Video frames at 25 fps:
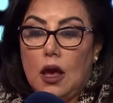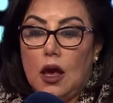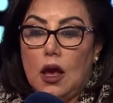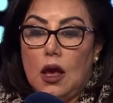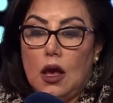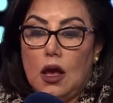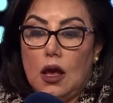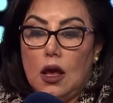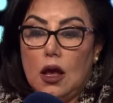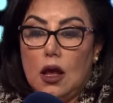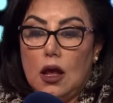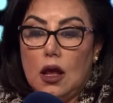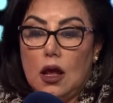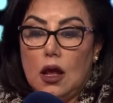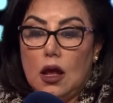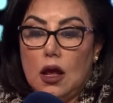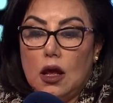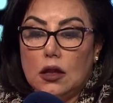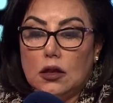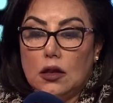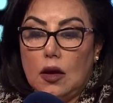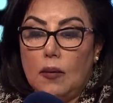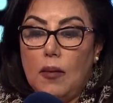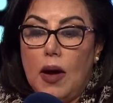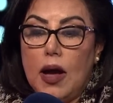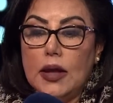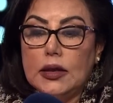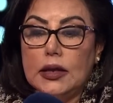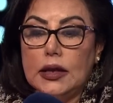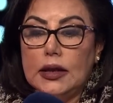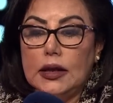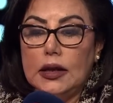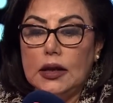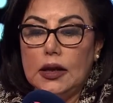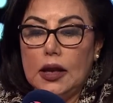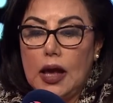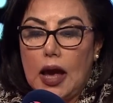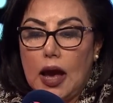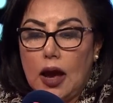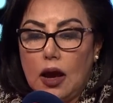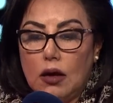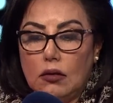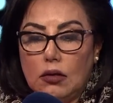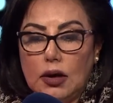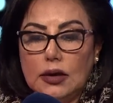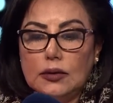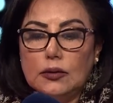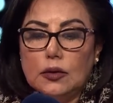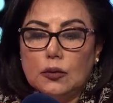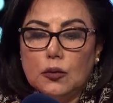آه طبعا
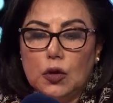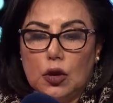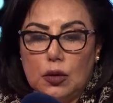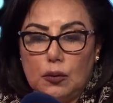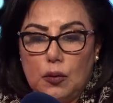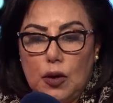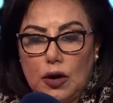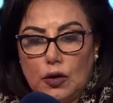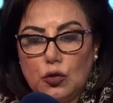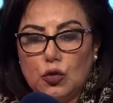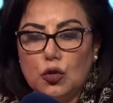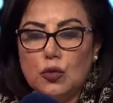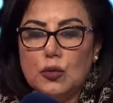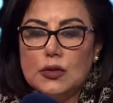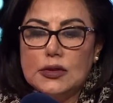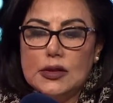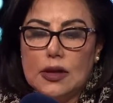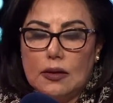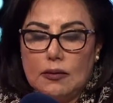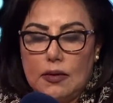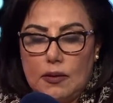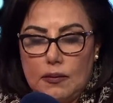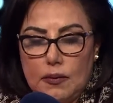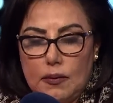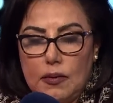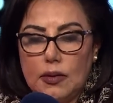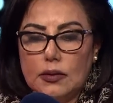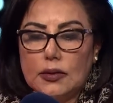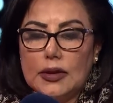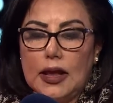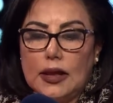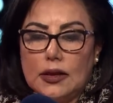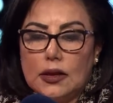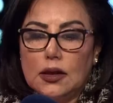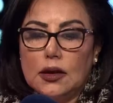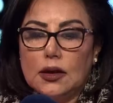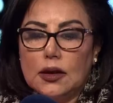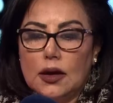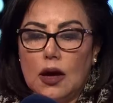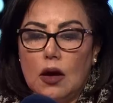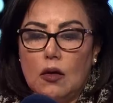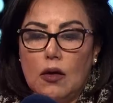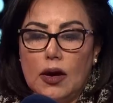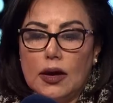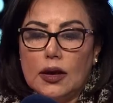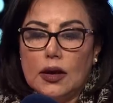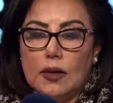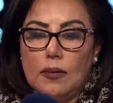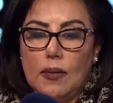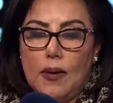الاخوات برضو بسبب تاثير
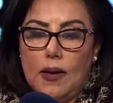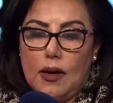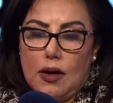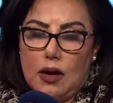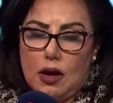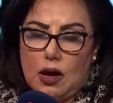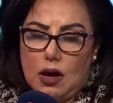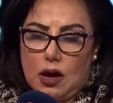كواكب